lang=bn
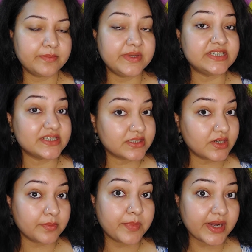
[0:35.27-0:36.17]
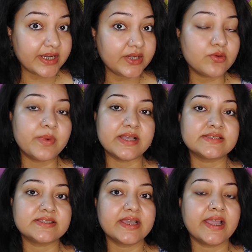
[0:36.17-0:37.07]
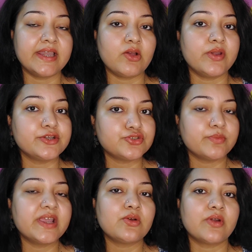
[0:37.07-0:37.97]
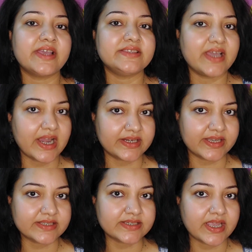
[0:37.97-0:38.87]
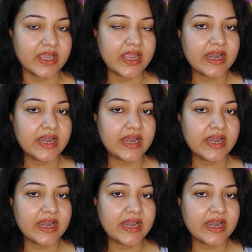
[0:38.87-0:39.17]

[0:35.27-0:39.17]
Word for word: গেলে বিশেষ করে পনিরও ভাজতে গেলে অনেক সময় কড়াইতে আটকে যায়